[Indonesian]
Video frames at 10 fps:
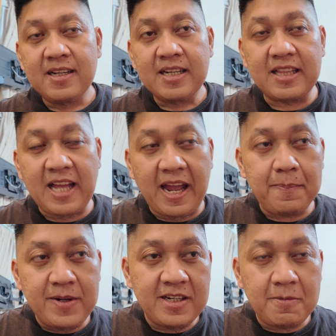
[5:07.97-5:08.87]
kita
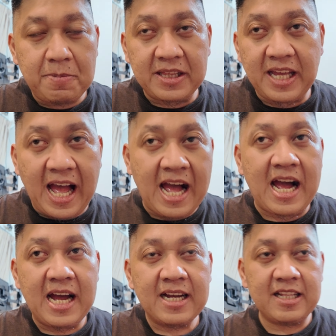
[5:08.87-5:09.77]
MD di
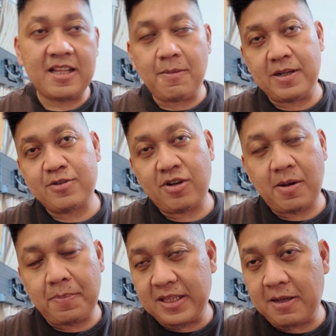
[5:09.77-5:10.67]
PTA kita masuk ke
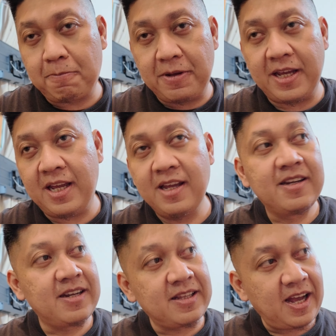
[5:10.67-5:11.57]
PTB
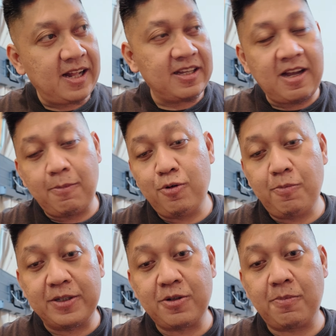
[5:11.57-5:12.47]
mm-hmm. dan tanggal 30
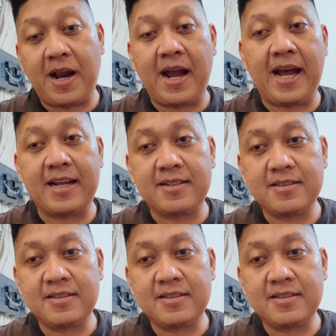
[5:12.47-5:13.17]
mm-hmm. besok berangkat